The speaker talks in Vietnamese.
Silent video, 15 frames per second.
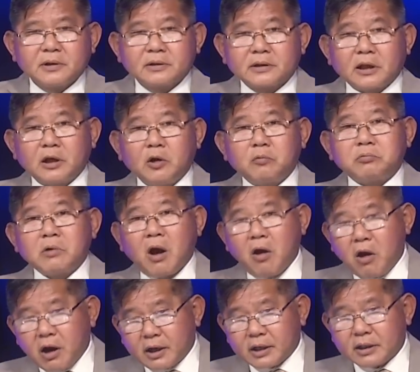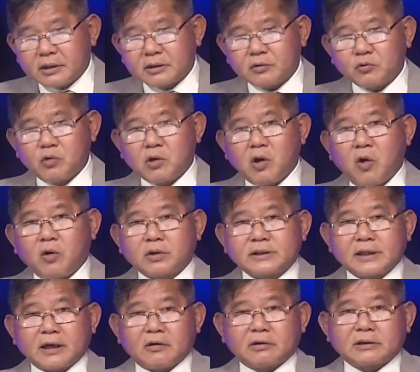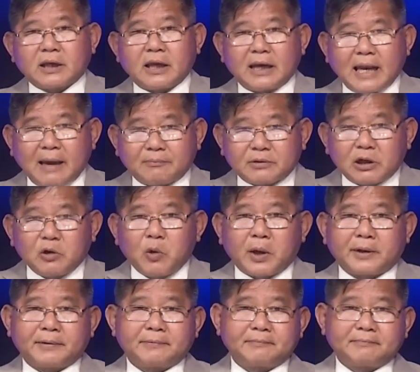thì lúc đó quốc hội sẽ có thể làm những luật